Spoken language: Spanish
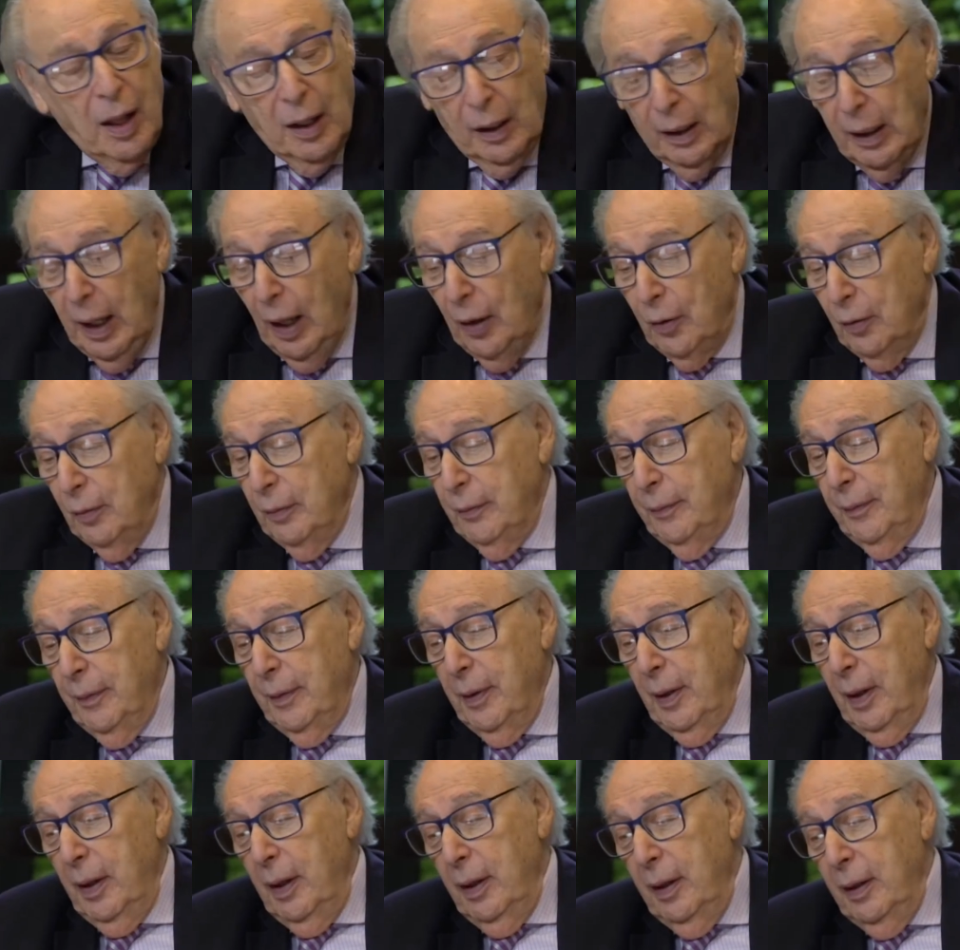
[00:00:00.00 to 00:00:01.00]
Claro,
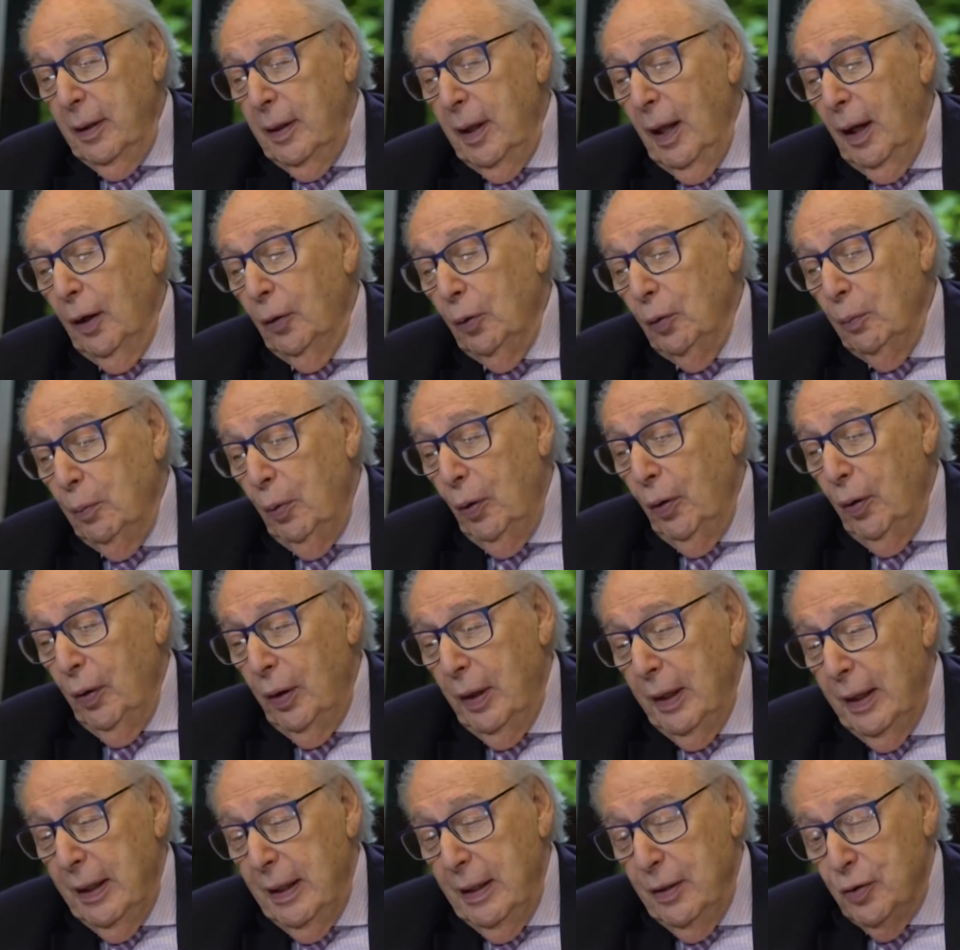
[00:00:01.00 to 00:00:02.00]
de, algún modo
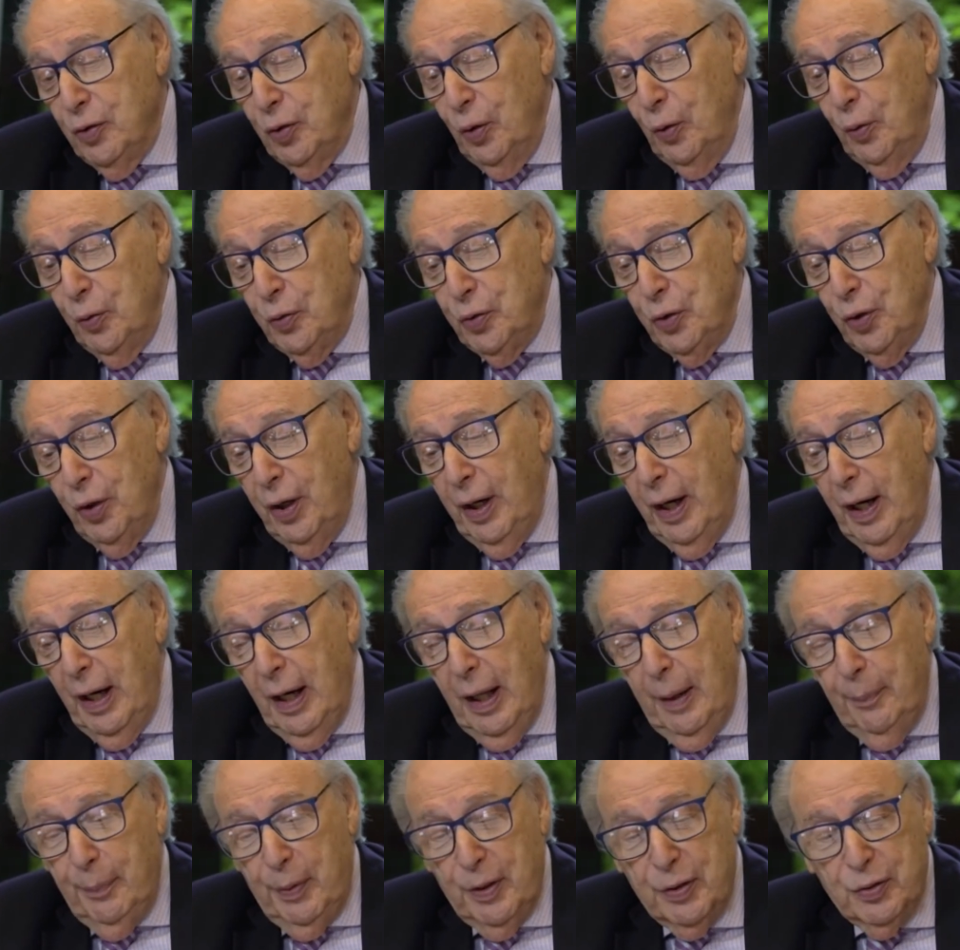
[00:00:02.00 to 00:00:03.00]
le solucionan a
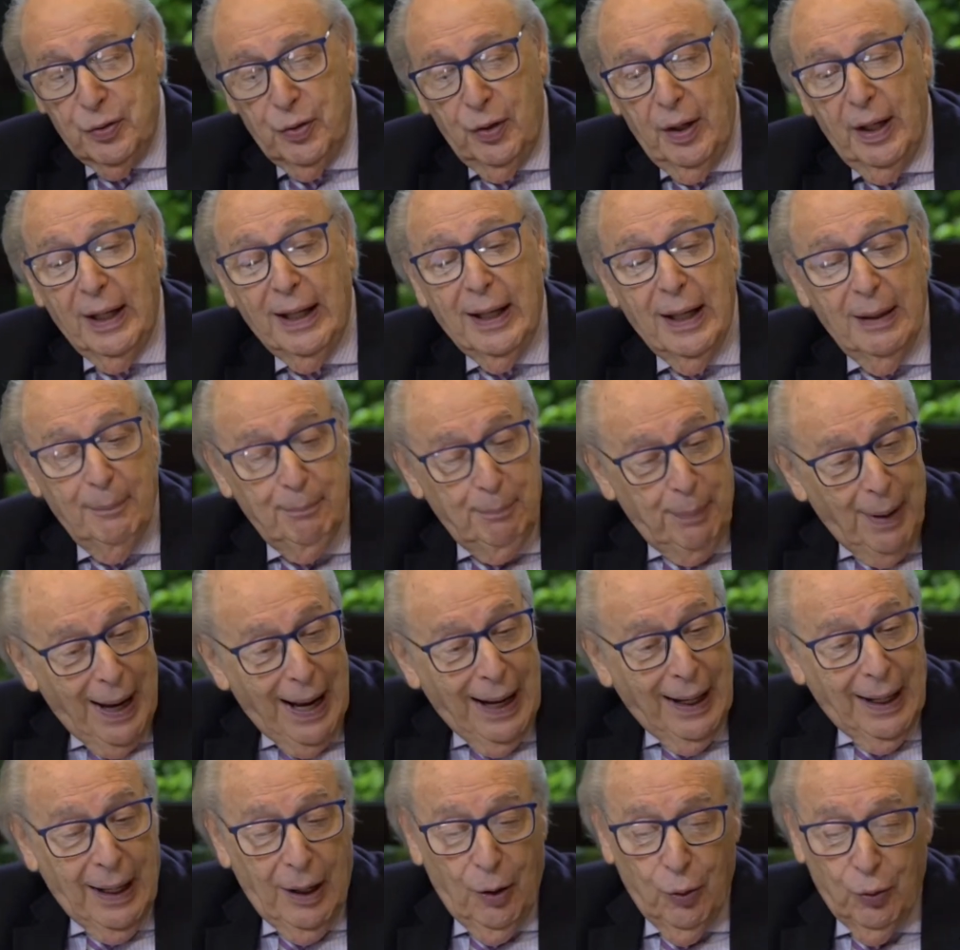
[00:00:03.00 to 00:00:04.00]
la persona que
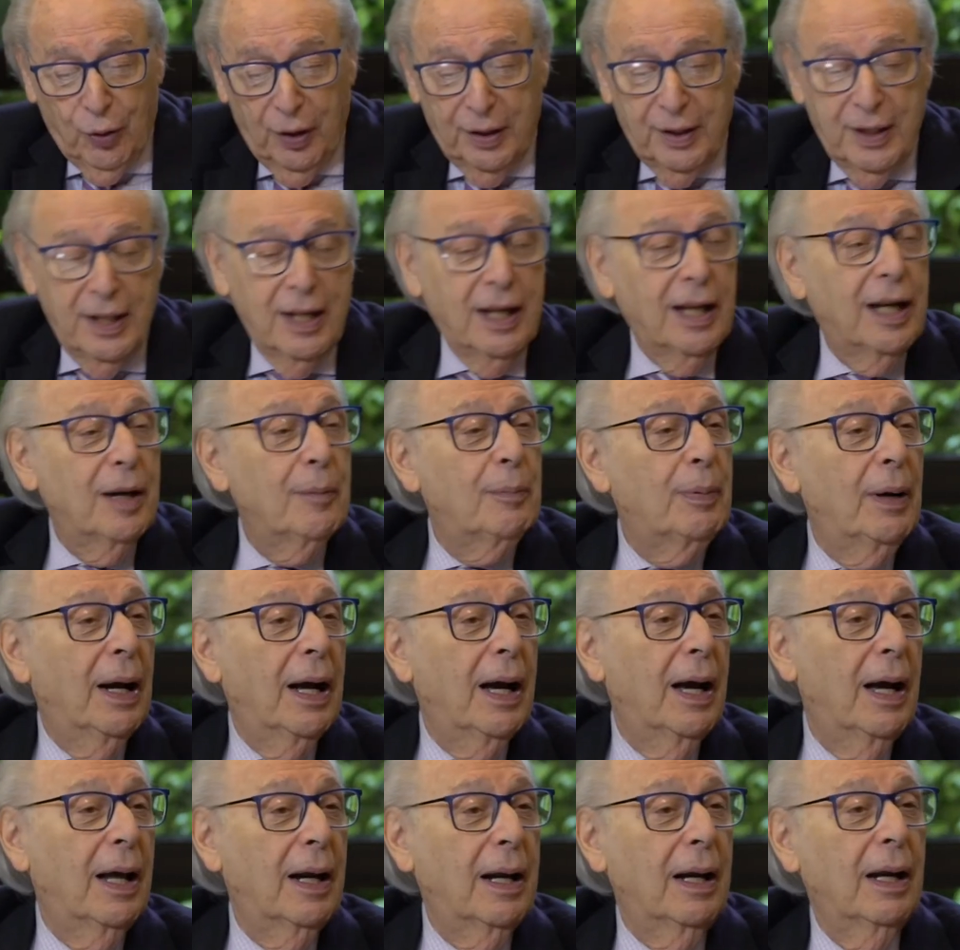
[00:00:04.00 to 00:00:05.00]
paga o que tiene que
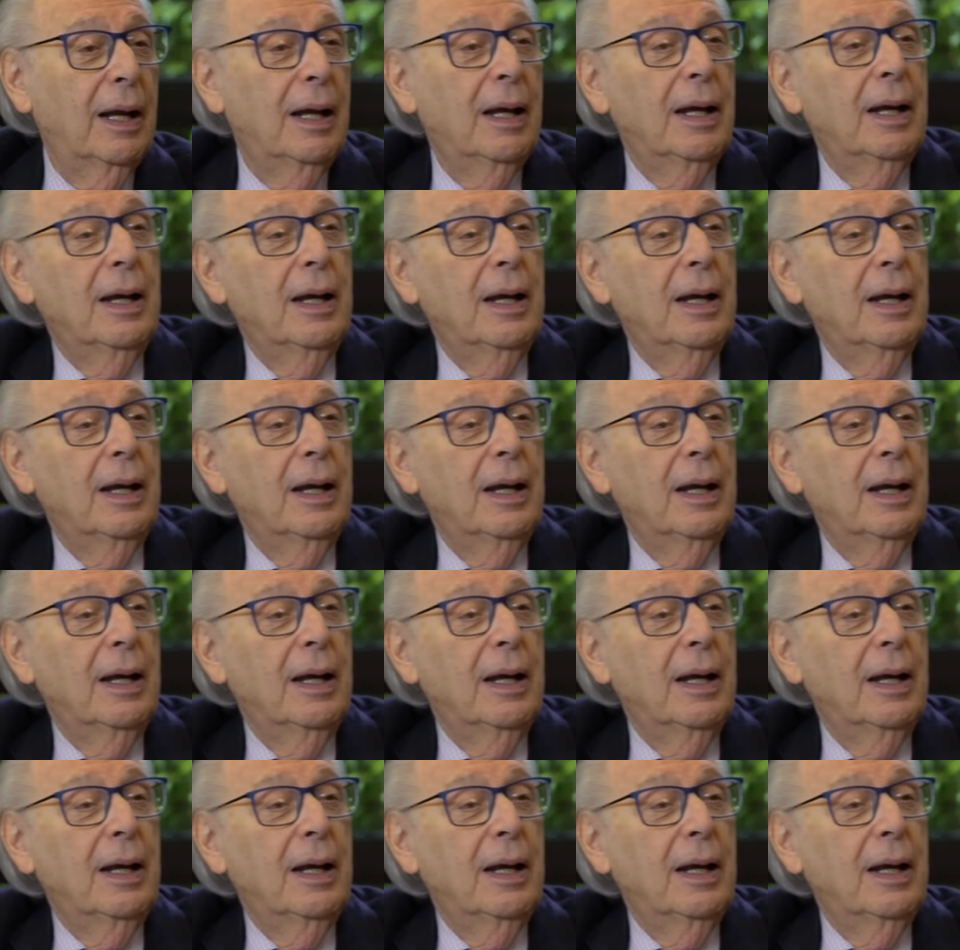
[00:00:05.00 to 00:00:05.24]
pagar